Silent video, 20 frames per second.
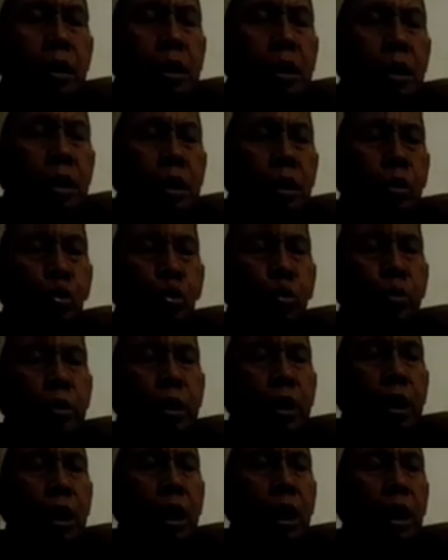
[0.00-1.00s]
jahadu
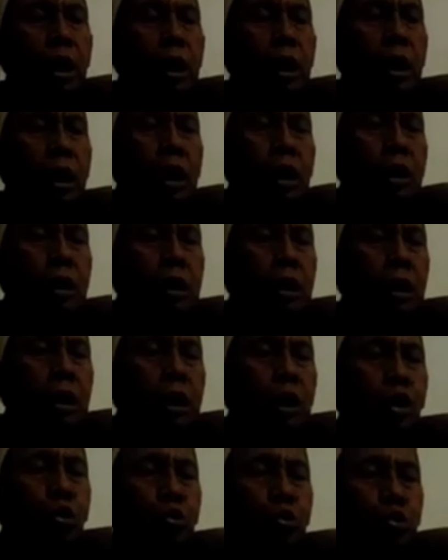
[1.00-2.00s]
bina
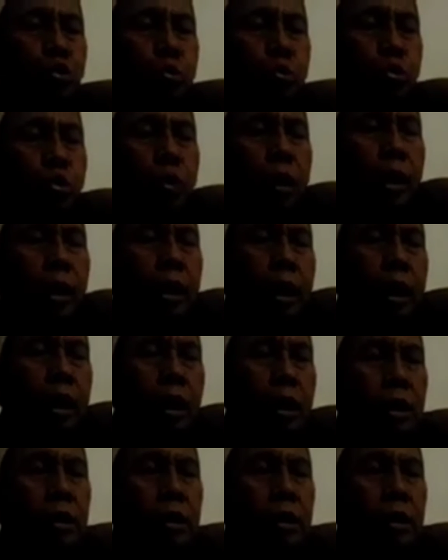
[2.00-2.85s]
lanahdiyannahum subulana.